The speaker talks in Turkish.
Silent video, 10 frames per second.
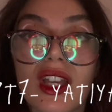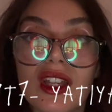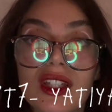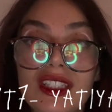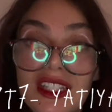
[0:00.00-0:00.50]
E,
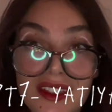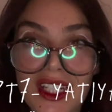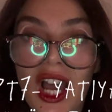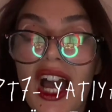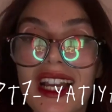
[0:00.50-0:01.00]

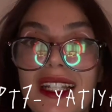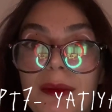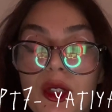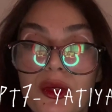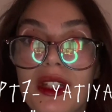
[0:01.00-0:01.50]
yatıya ailemi
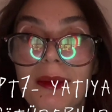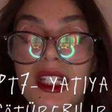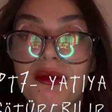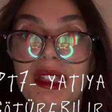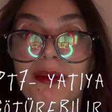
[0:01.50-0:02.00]

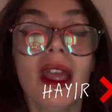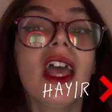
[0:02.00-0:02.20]
götürebilir miyim?